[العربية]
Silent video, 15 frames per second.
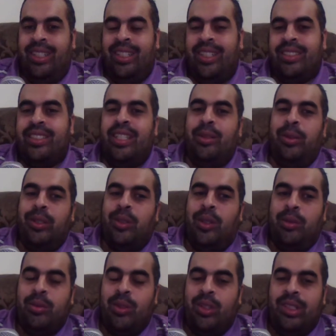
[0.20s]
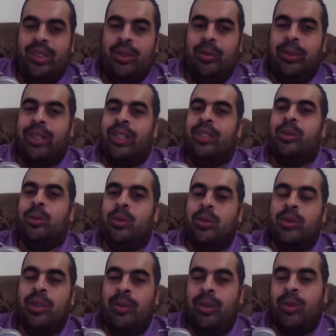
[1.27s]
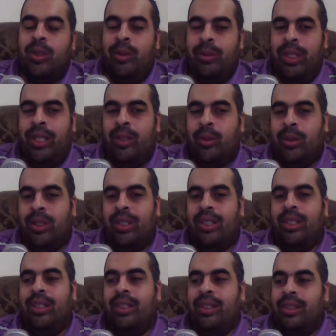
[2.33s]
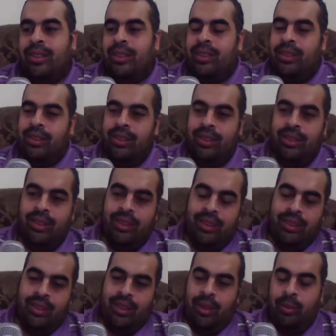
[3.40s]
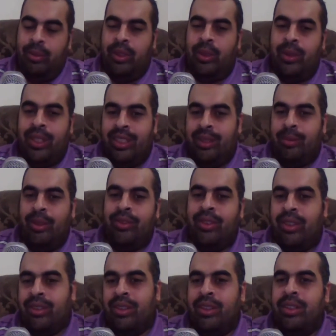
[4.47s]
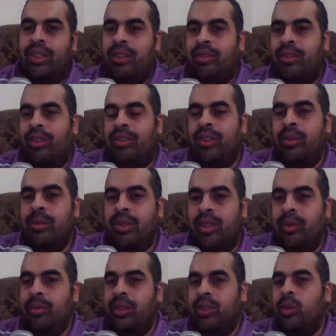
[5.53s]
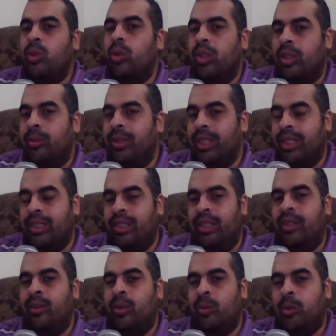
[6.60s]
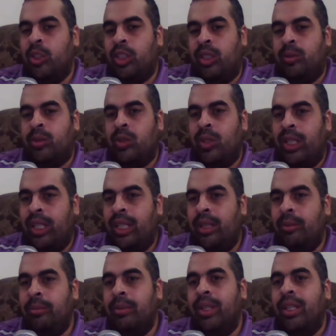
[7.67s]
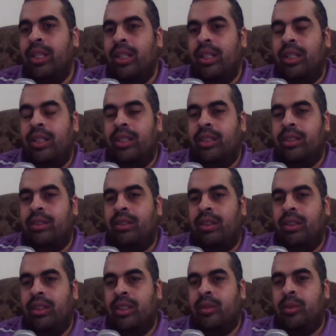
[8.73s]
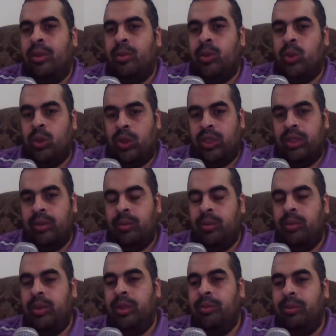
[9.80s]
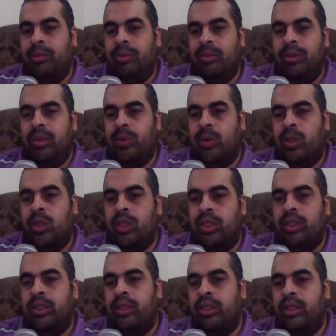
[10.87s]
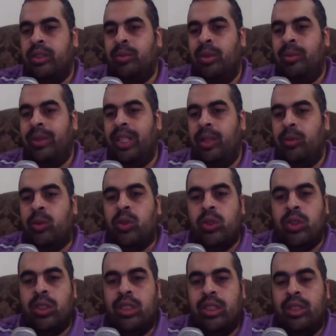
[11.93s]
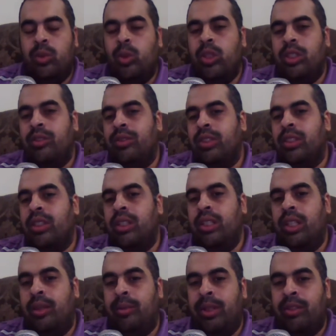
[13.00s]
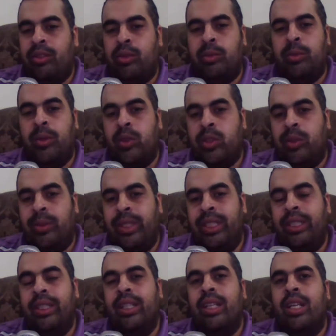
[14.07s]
السلام عليكم ورحمة الله وبركاته طبعا كلنا بنحاول نربي أولادنا بأفضل طريقة ففي من ضمن الطرق الجميلة جدا والمنتشرة على مستوى العالم آه، طريقة اسمها مونتسري مين مونتسري دي اسمها ماريا مونتسري دي ولدت في إيطاليا عام 1870